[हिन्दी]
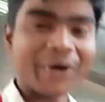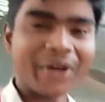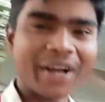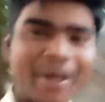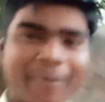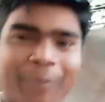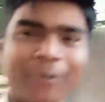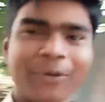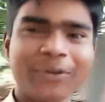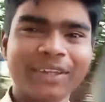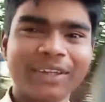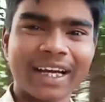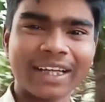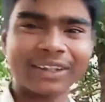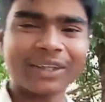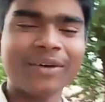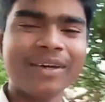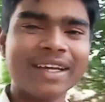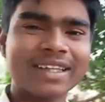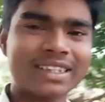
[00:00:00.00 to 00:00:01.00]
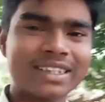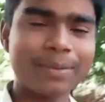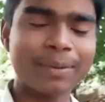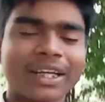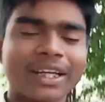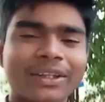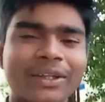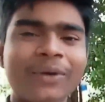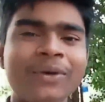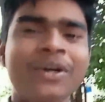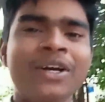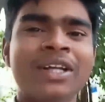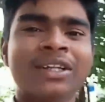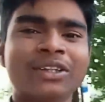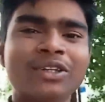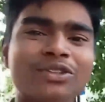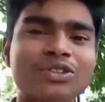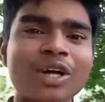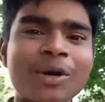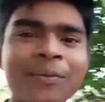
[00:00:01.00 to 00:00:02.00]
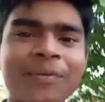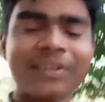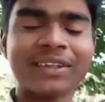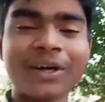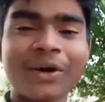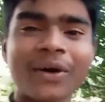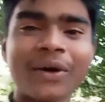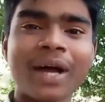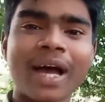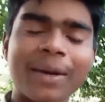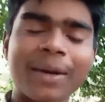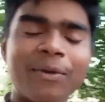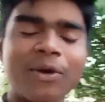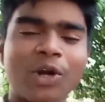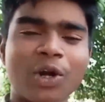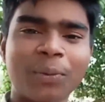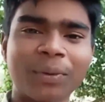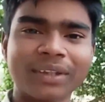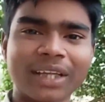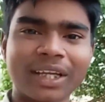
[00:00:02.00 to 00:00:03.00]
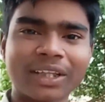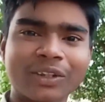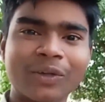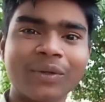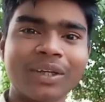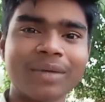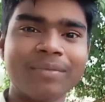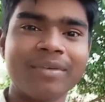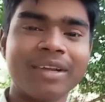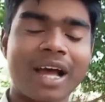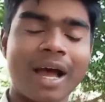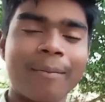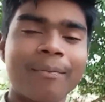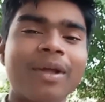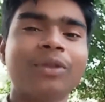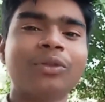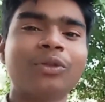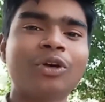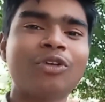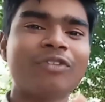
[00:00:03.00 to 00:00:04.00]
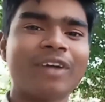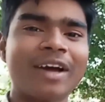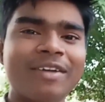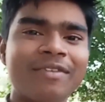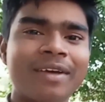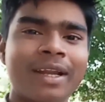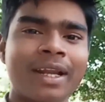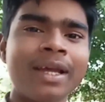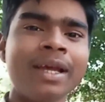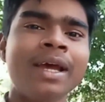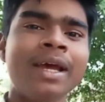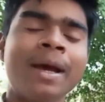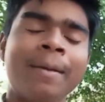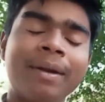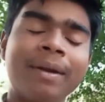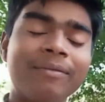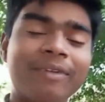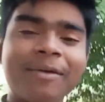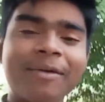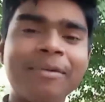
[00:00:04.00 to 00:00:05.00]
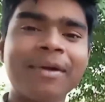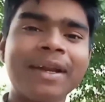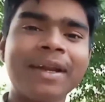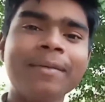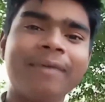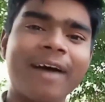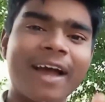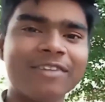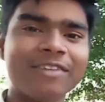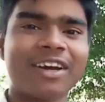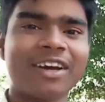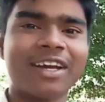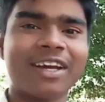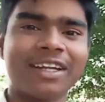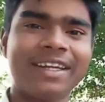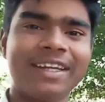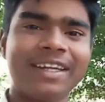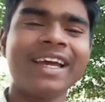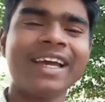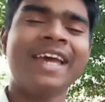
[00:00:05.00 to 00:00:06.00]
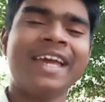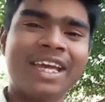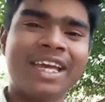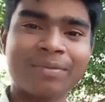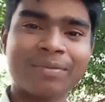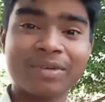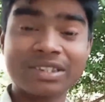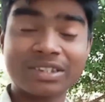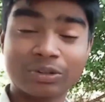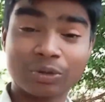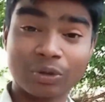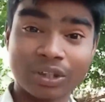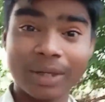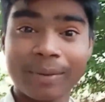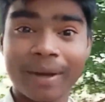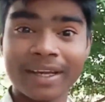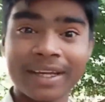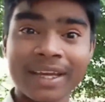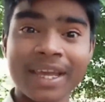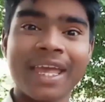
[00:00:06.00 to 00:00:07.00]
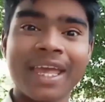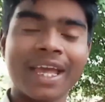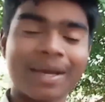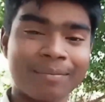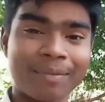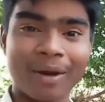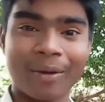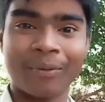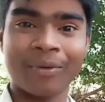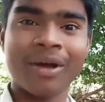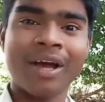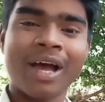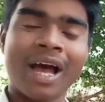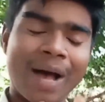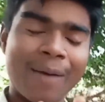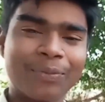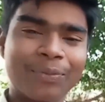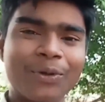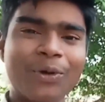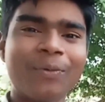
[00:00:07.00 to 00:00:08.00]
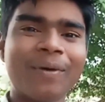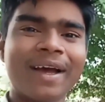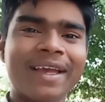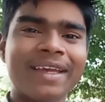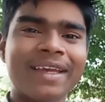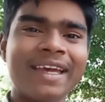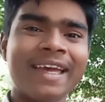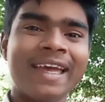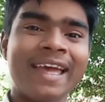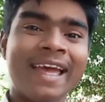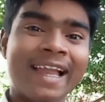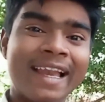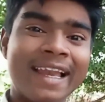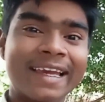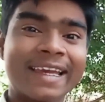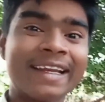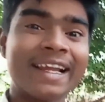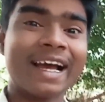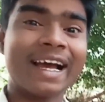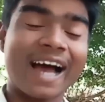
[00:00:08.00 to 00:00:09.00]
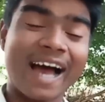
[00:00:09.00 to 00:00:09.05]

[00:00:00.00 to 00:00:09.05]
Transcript: और आपको दिखाता हूँ एक चीज़ बताता हूँ दोस्तों आपको पता होगा हाई ब्लॉग में बताता हूँ कि मेरा हम ना दो भाई बहन है और भाई बहन है भाई भाई ठीक है एक मेरे छोटा भाई है एक मैं हूँ हम दो भाई हैं लेकिन